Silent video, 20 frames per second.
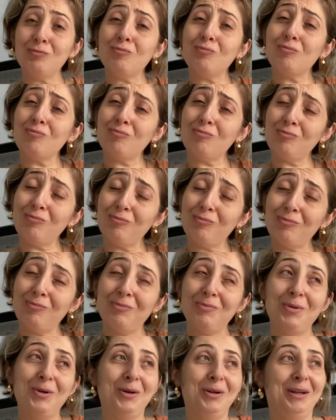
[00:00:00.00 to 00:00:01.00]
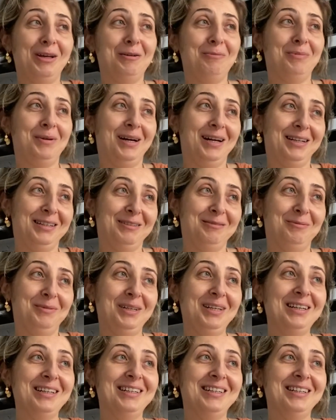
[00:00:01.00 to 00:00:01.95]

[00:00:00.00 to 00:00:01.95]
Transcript: Hmm, böyle yapar gibi.